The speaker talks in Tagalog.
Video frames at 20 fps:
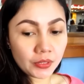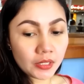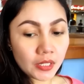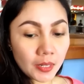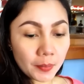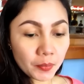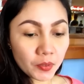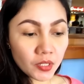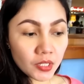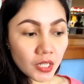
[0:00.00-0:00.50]

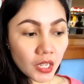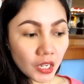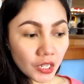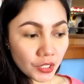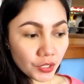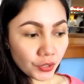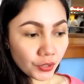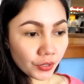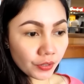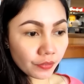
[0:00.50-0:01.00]
Tapos
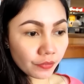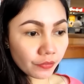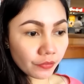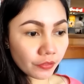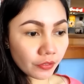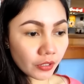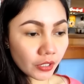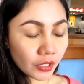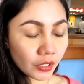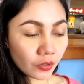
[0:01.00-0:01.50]
naka-serve
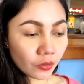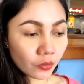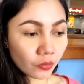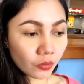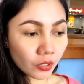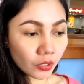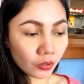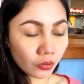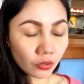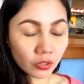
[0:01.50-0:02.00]
na yung
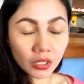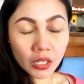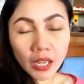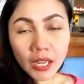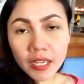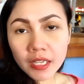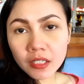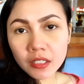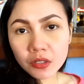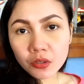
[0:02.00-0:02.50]
ano,
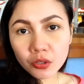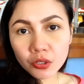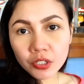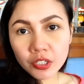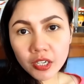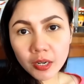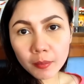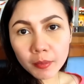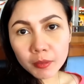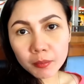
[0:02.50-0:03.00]
ay, nori
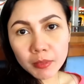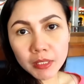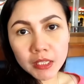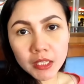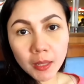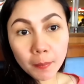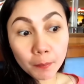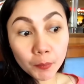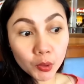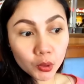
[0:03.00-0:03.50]
namin yung
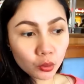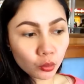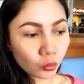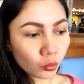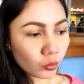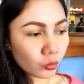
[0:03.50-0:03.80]
number 2.